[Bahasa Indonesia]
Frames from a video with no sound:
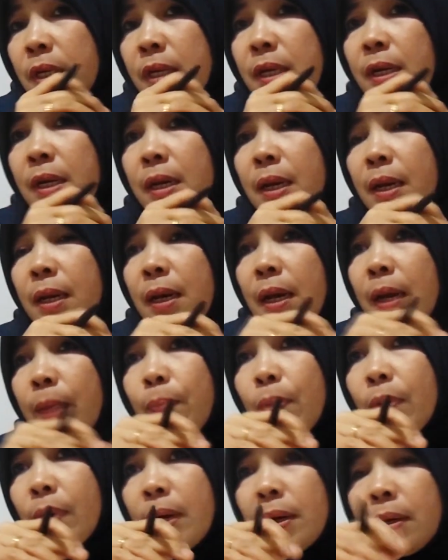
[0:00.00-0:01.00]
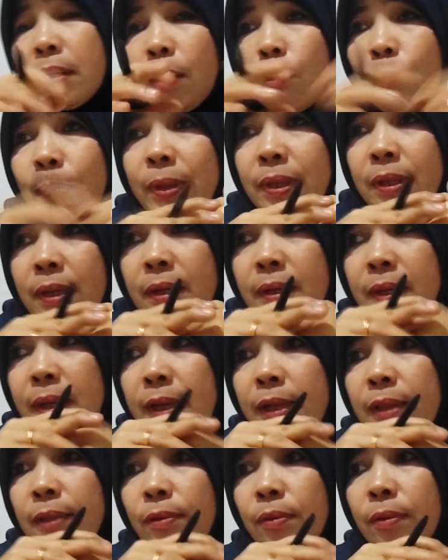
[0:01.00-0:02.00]
jadi dari laporan ke UPTD
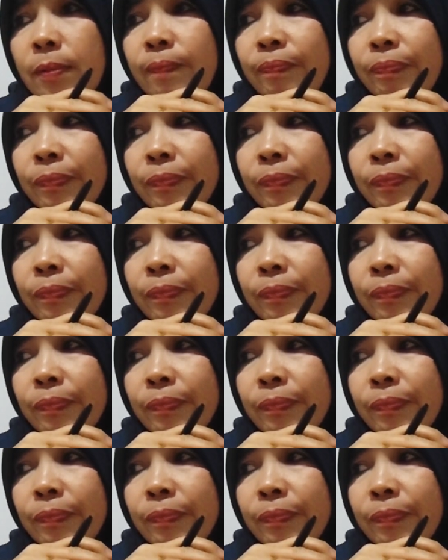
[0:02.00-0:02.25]
itu